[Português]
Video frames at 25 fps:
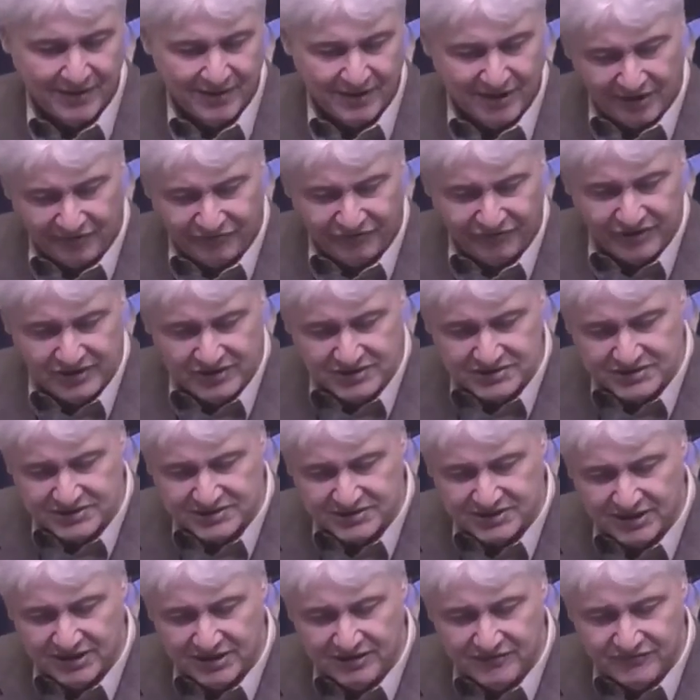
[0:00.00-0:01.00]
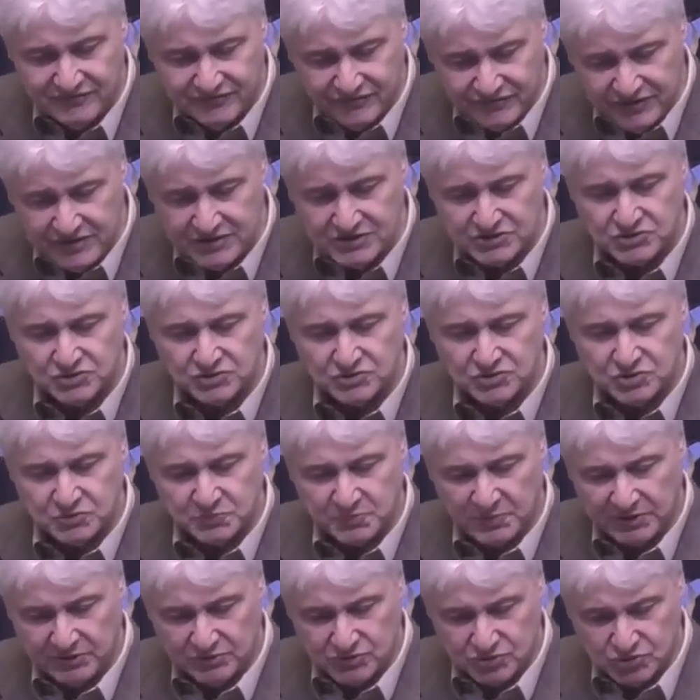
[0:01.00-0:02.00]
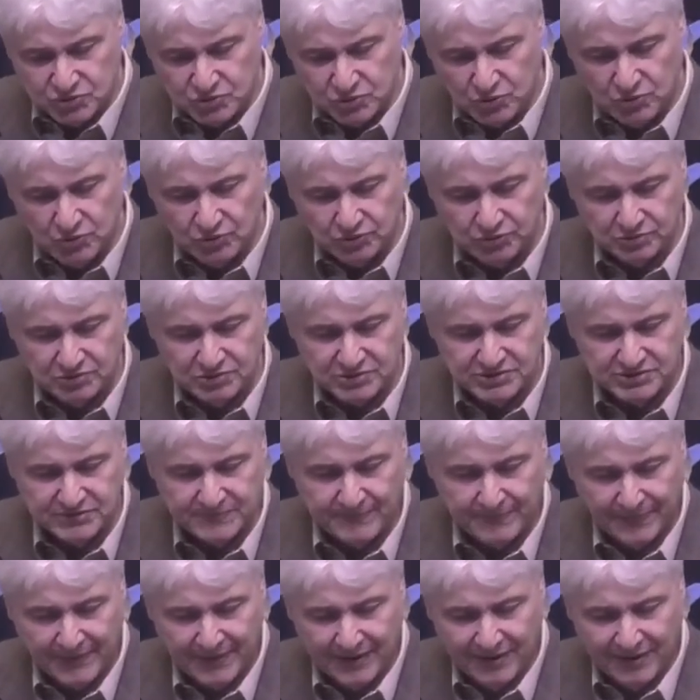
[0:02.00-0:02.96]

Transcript: a fim de serem vistos pelos outros,